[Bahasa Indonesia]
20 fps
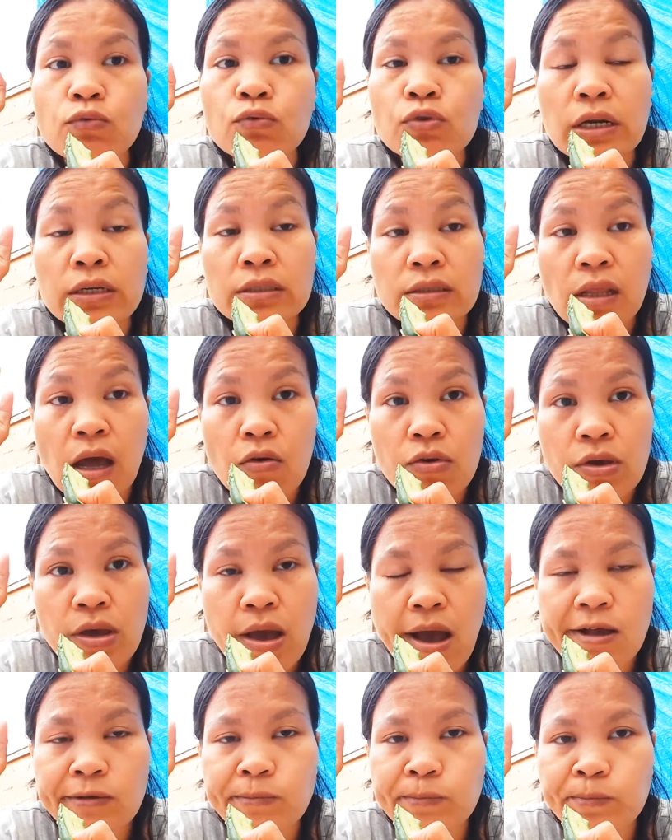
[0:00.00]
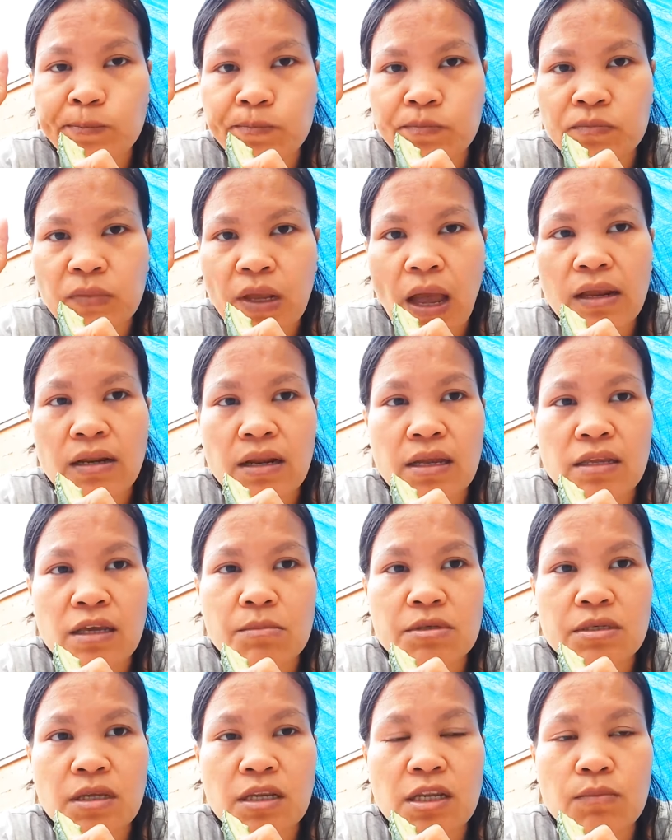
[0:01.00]
aku kurang tahu ya
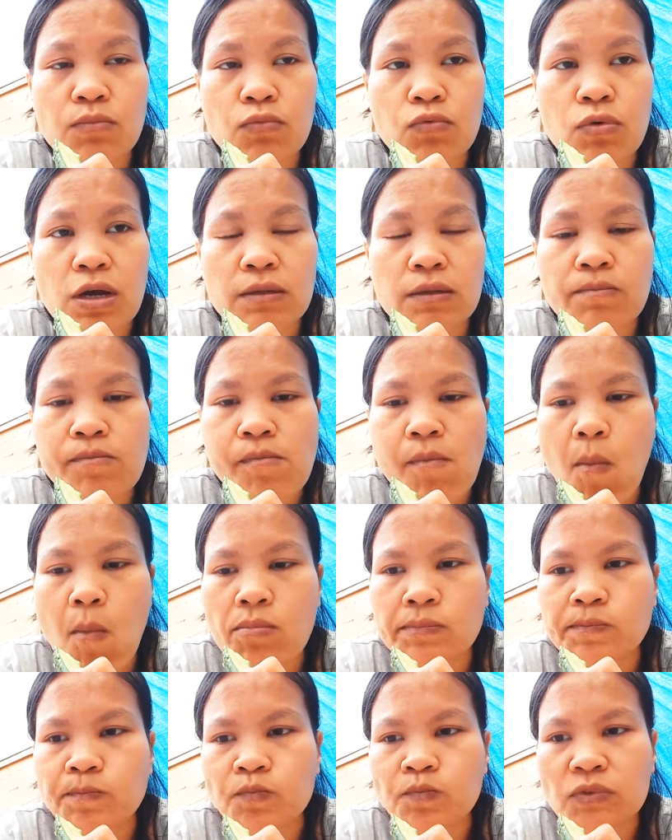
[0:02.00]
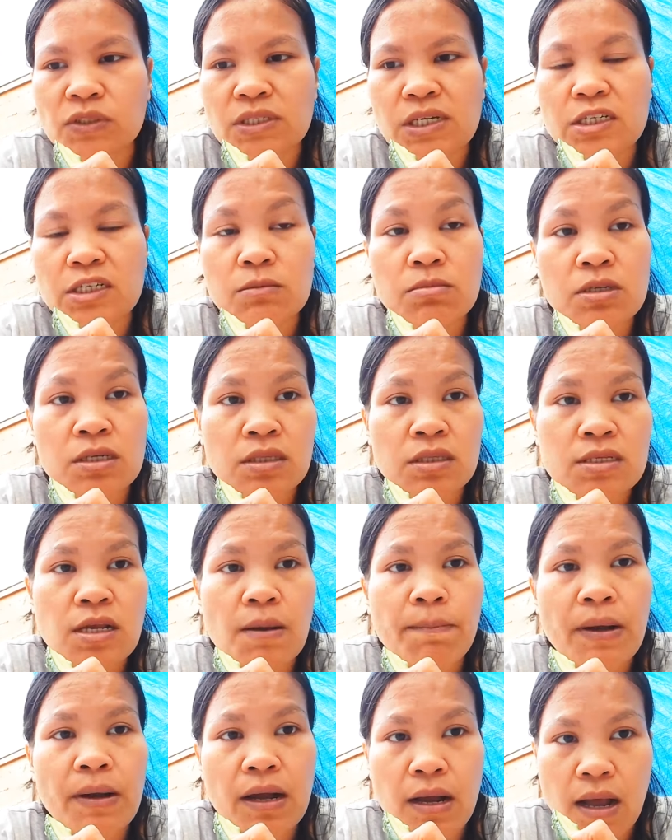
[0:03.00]
anaknya bisa dibuat jadi British
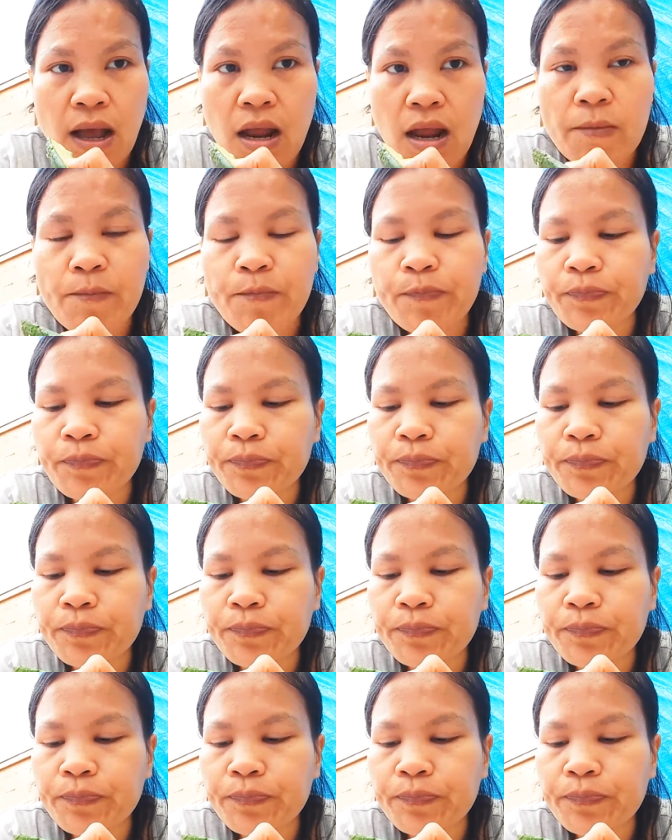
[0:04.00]
apa enggak